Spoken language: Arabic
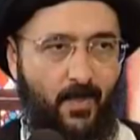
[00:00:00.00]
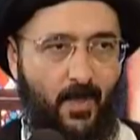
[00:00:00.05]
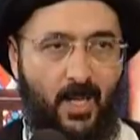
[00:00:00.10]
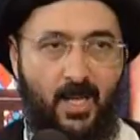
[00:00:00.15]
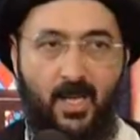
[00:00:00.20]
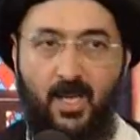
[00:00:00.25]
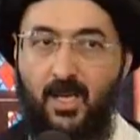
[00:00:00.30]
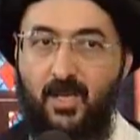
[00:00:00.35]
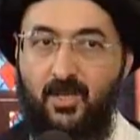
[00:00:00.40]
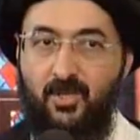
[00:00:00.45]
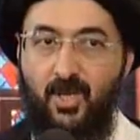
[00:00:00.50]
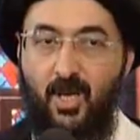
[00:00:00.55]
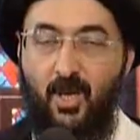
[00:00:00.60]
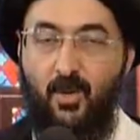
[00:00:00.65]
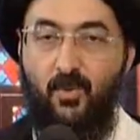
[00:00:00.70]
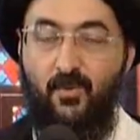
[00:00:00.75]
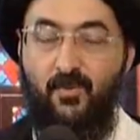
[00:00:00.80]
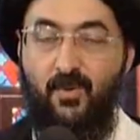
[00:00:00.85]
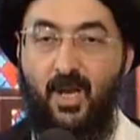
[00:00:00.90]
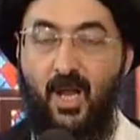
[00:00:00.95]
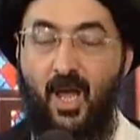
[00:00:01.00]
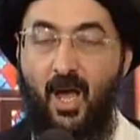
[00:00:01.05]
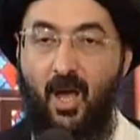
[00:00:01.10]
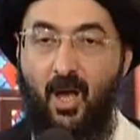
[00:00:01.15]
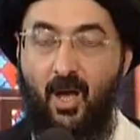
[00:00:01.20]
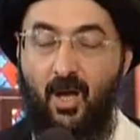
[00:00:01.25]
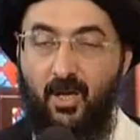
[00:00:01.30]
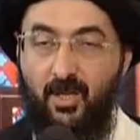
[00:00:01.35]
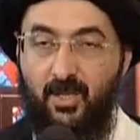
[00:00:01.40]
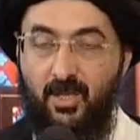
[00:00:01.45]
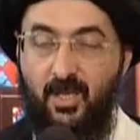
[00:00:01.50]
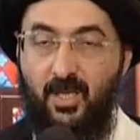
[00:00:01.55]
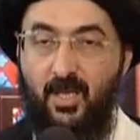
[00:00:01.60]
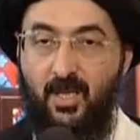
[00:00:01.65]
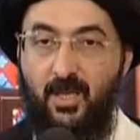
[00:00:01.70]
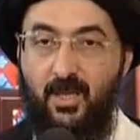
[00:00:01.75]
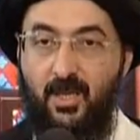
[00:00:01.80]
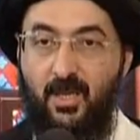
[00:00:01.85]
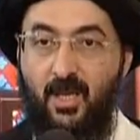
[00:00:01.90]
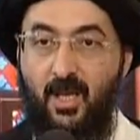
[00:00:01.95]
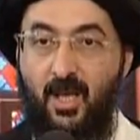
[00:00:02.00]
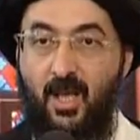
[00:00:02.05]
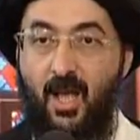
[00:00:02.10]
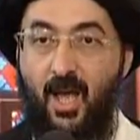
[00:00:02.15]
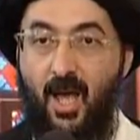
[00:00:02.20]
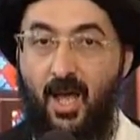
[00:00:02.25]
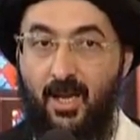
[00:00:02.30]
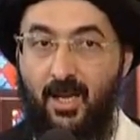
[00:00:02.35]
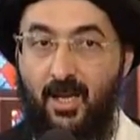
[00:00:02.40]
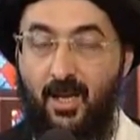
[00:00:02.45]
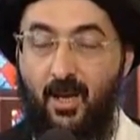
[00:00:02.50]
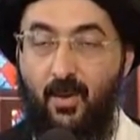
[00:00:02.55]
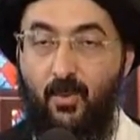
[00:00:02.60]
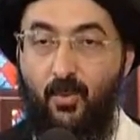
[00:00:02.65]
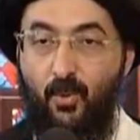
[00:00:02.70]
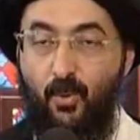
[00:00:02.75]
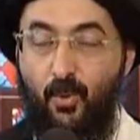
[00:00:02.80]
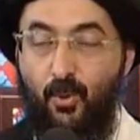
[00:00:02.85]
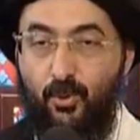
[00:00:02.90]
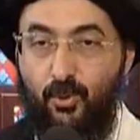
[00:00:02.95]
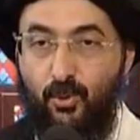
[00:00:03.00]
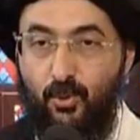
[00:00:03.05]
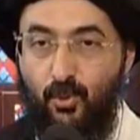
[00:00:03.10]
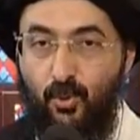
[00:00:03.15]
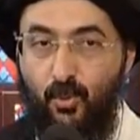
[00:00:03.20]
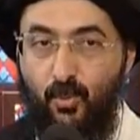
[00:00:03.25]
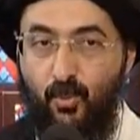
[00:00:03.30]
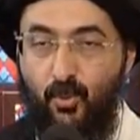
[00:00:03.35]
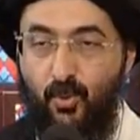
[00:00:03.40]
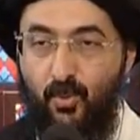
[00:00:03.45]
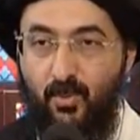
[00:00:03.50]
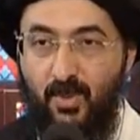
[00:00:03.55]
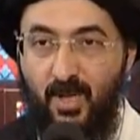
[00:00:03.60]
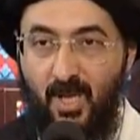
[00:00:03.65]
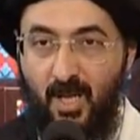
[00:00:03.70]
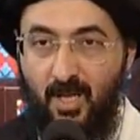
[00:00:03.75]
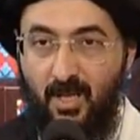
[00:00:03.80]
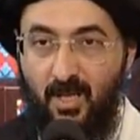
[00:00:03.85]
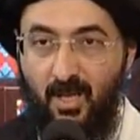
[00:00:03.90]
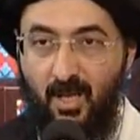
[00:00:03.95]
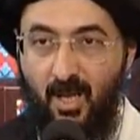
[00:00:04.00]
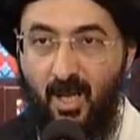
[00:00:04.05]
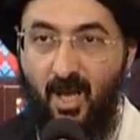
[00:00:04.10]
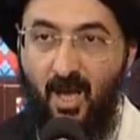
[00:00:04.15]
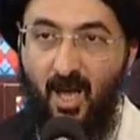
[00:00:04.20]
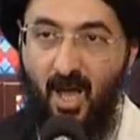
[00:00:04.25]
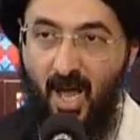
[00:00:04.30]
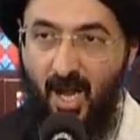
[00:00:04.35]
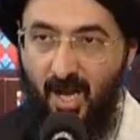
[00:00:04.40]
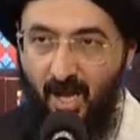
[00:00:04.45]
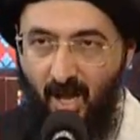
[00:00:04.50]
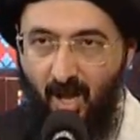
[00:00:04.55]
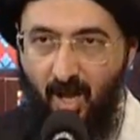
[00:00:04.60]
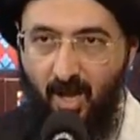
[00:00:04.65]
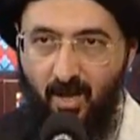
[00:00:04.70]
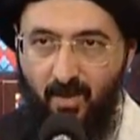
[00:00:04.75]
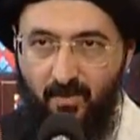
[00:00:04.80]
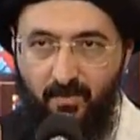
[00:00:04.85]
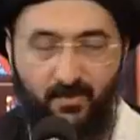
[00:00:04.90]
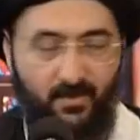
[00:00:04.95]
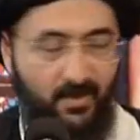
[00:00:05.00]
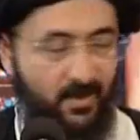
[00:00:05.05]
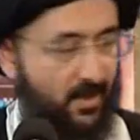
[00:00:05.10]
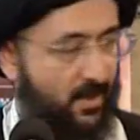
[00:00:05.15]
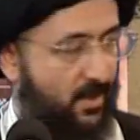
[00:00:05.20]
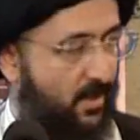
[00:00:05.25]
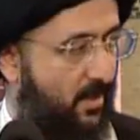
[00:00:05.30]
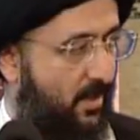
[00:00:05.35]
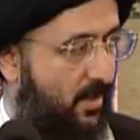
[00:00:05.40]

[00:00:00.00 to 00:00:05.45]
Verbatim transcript: ليش أكو في الأحاديث أنه أطلبوا من الله العافية